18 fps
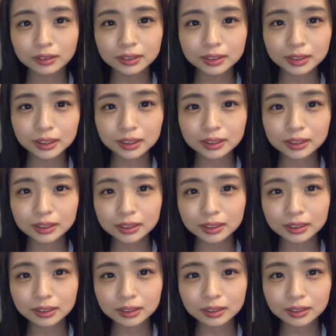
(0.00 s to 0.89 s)

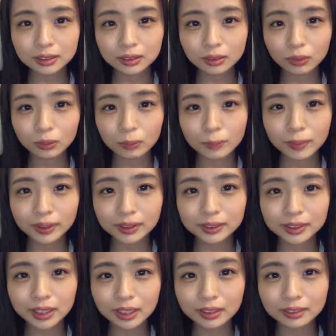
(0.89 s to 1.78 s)
GG
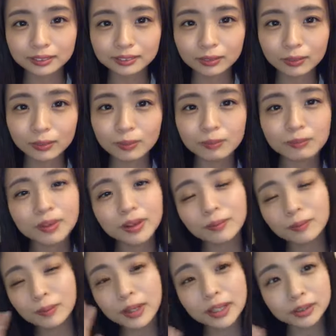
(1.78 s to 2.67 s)
コマさんこんば
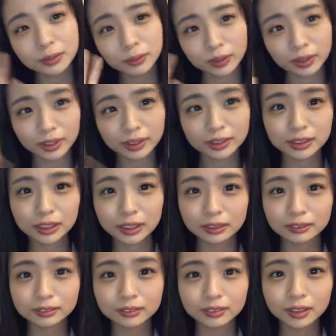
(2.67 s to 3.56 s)
んは初見さ
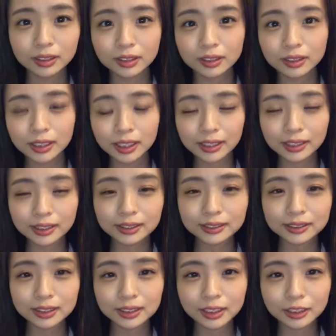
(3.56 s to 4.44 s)
ん
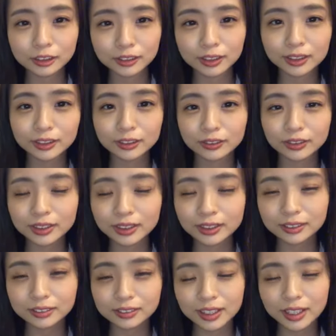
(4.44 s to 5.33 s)
キャインじゃなくて
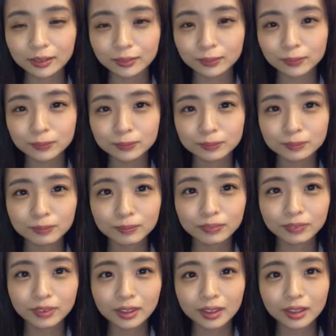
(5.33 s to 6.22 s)
キュインズだよ
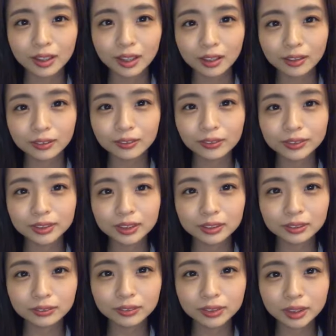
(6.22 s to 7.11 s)
太郎
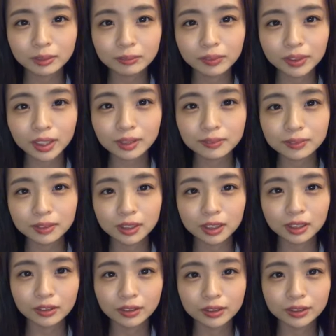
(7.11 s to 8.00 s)
ちゃんどうしても外部
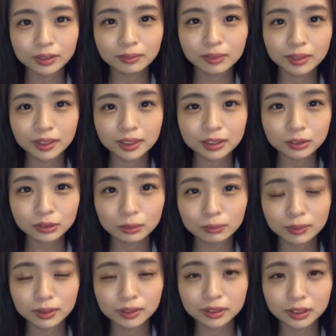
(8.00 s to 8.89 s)
からは有名な市の
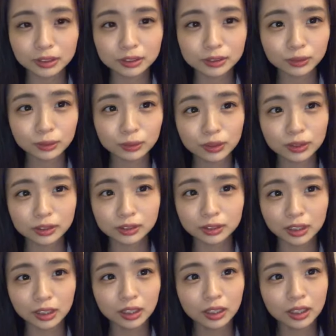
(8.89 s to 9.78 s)
イメージが強いです
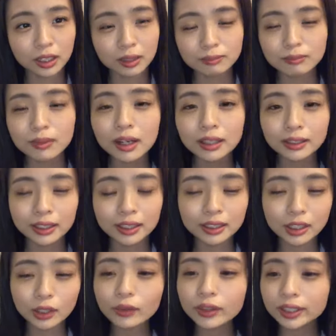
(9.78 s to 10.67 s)
ねまあ
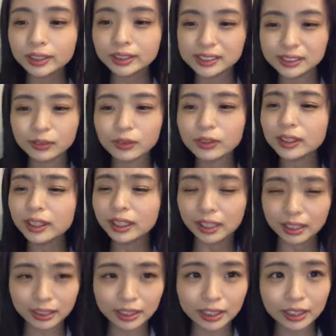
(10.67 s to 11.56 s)
ね名古屋強い
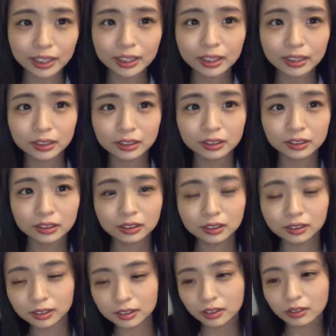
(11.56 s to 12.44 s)
からね
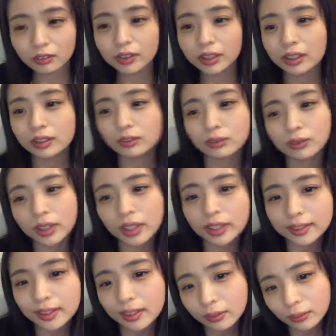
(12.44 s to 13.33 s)
名古屋は都
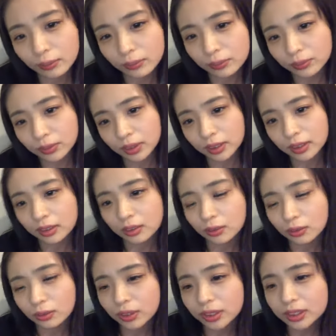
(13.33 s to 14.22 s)
会だよ本当に
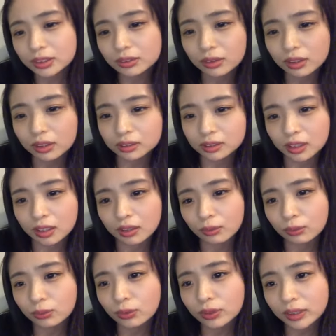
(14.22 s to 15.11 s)
豊田市とかさ
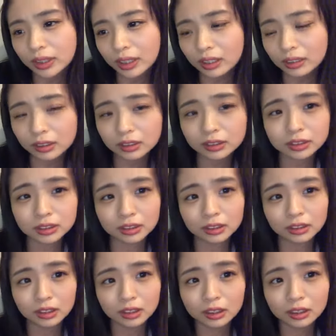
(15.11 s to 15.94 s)
本当田舎だし